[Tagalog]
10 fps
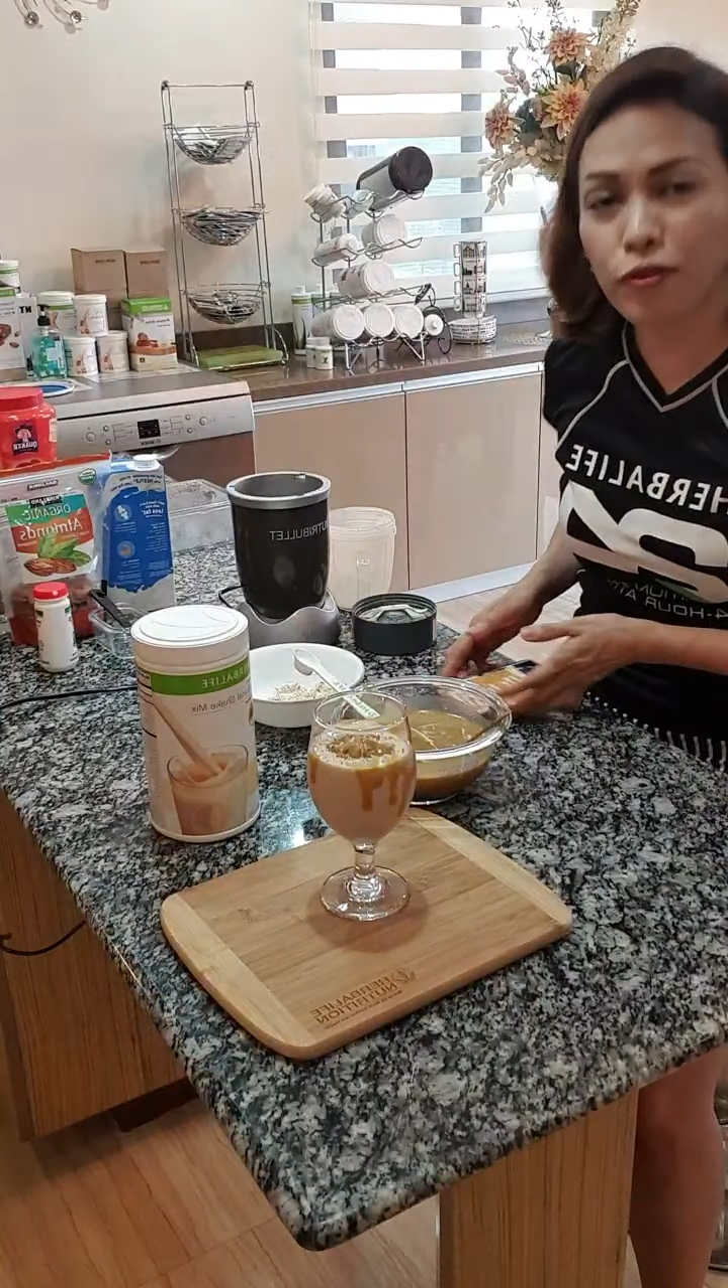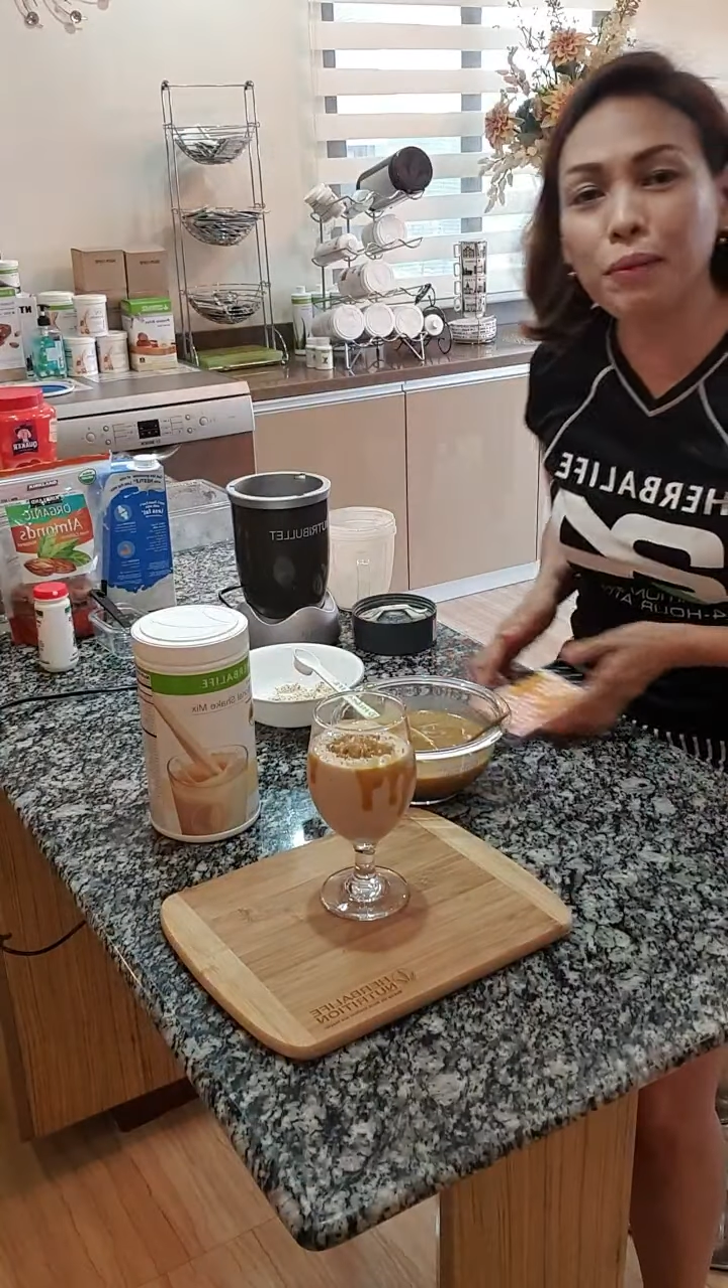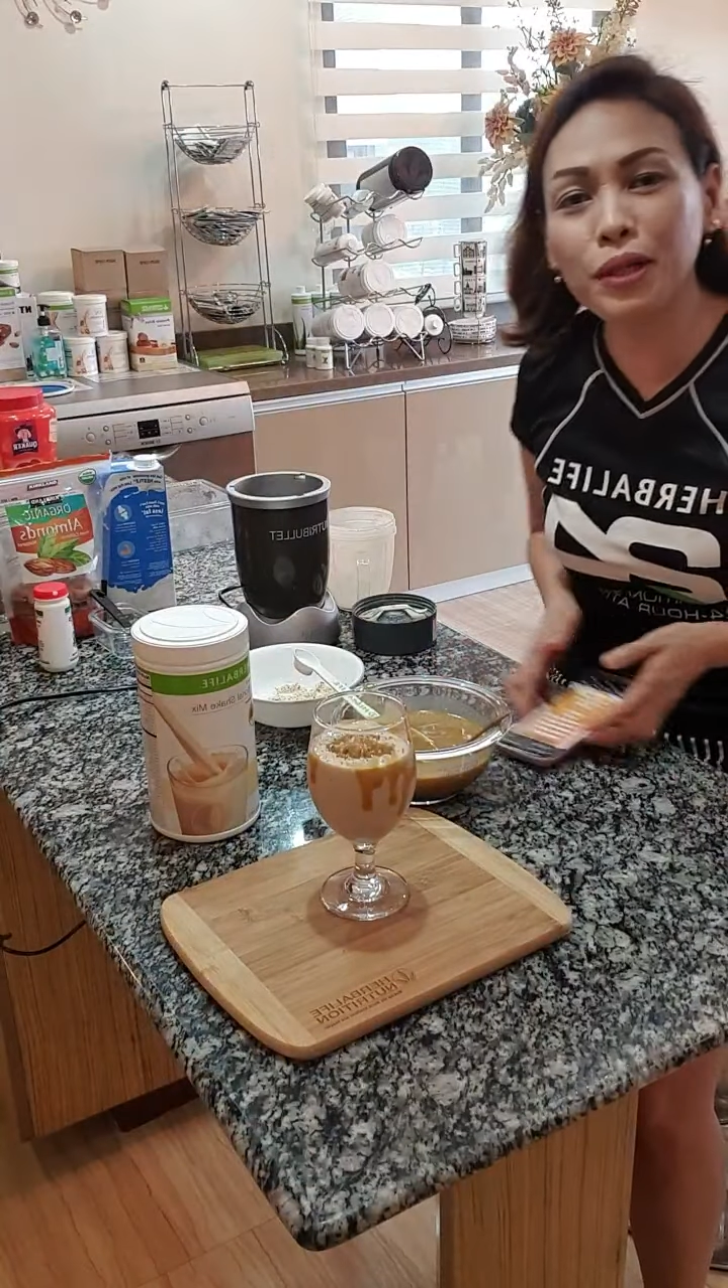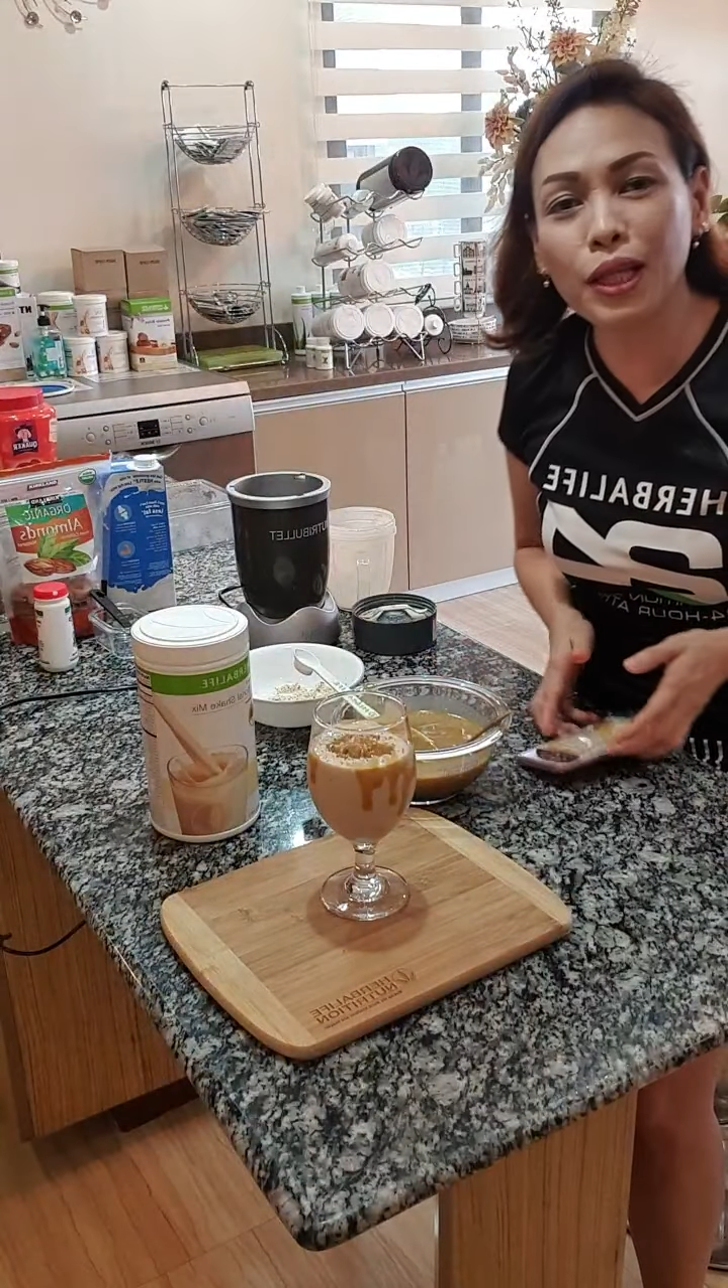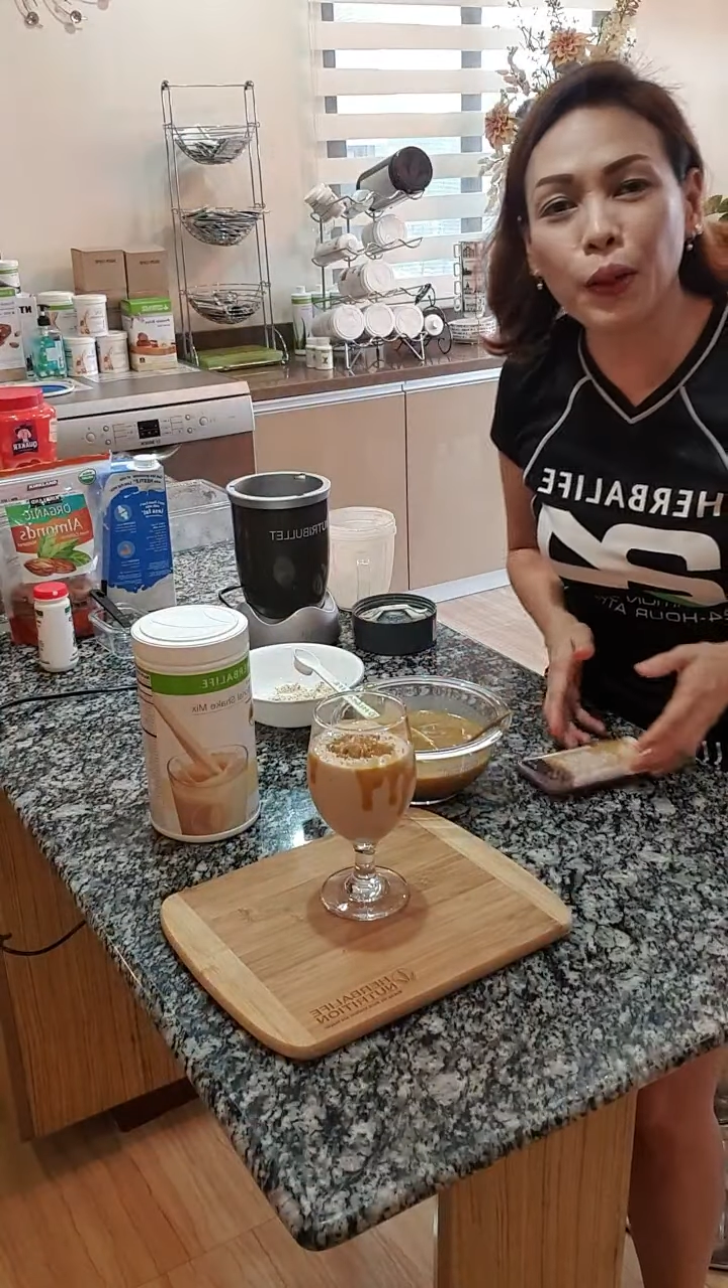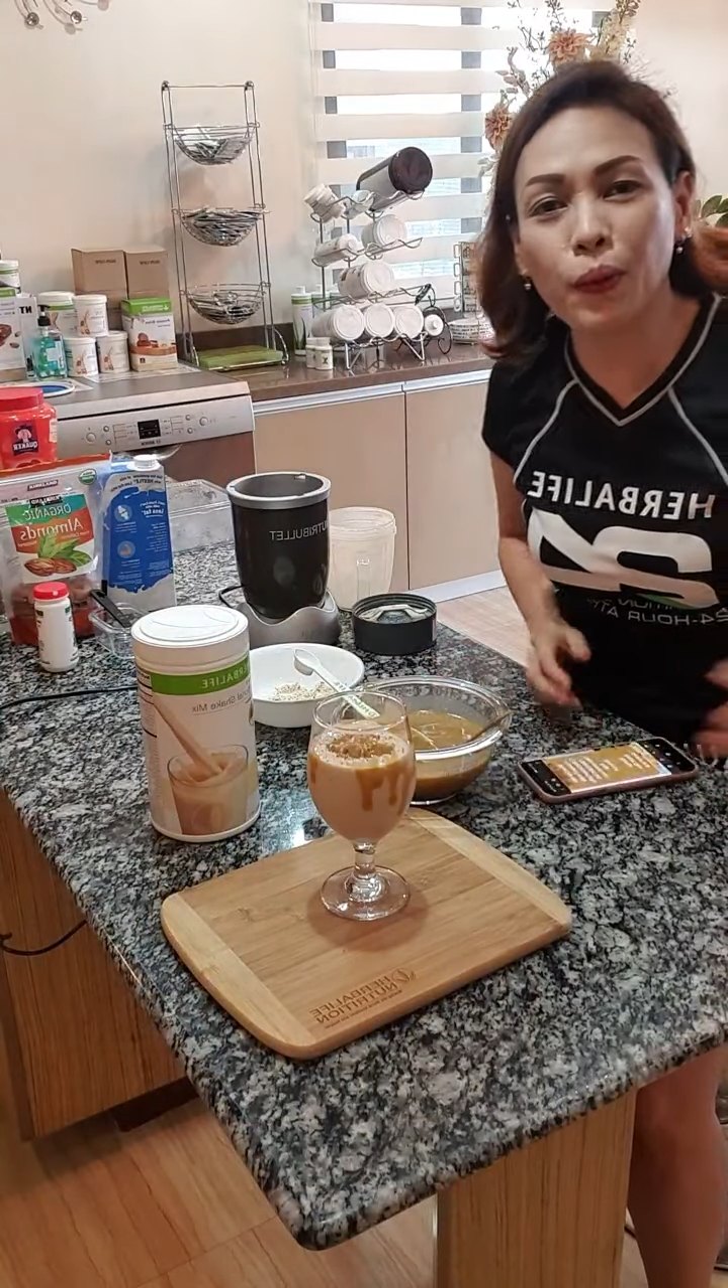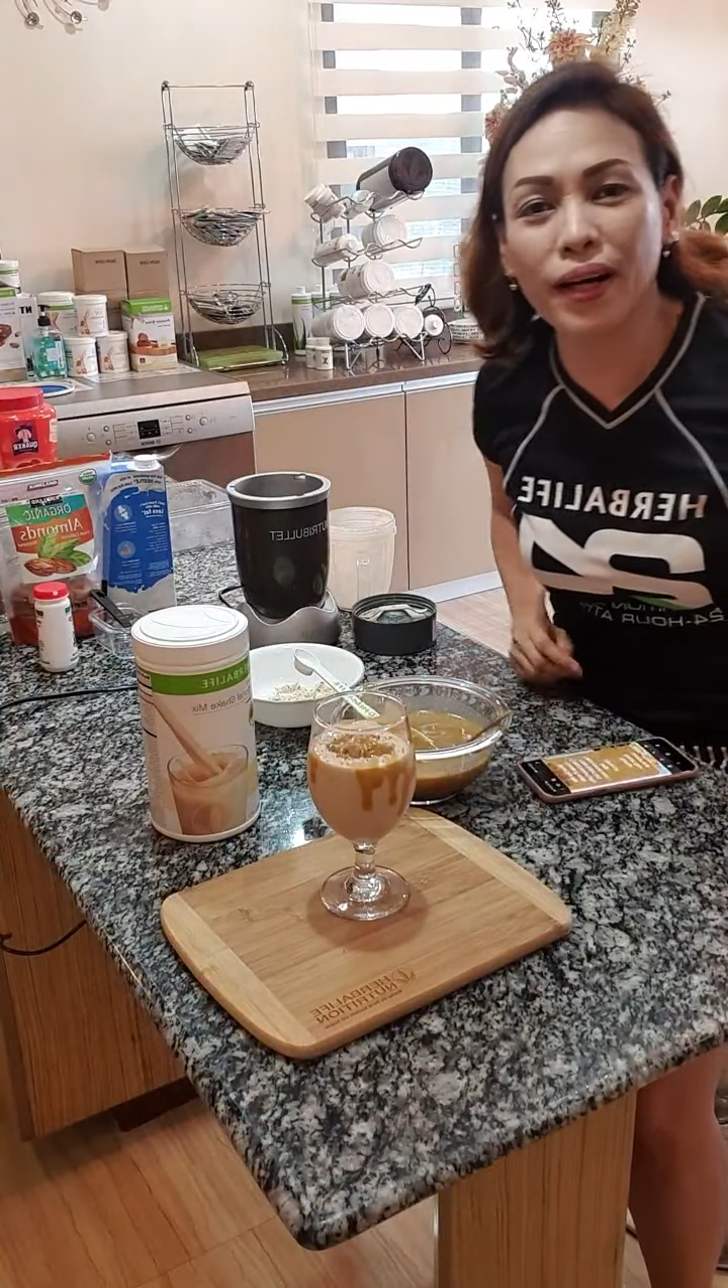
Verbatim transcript: Formula